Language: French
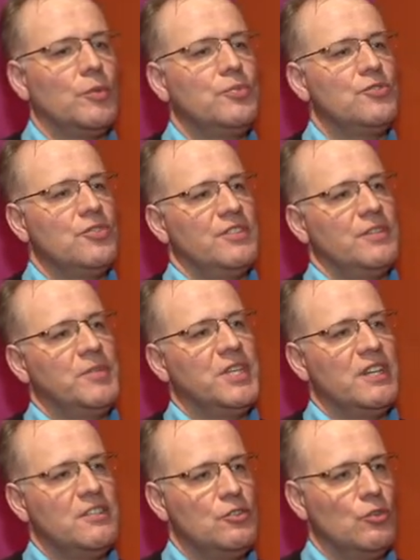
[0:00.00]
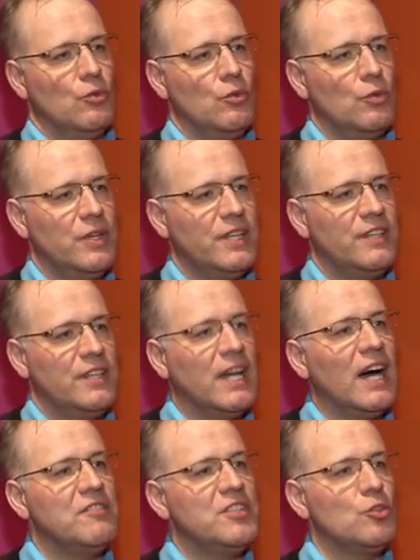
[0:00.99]
euh, plusieurs applications qui
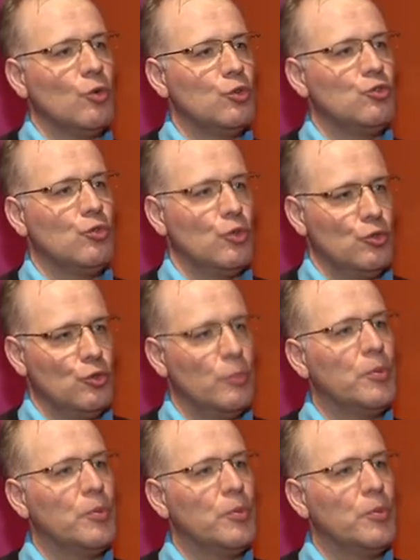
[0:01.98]
gravitent autour de nos